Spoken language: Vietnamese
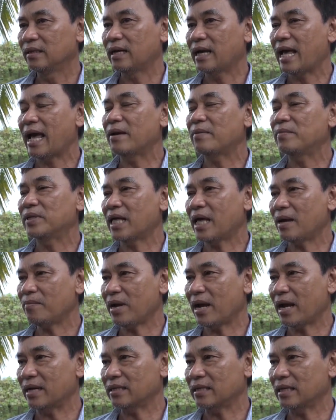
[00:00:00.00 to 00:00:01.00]
28
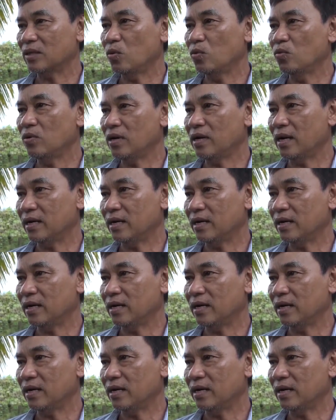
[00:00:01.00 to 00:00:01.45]
ờ, ngày người ta thu nó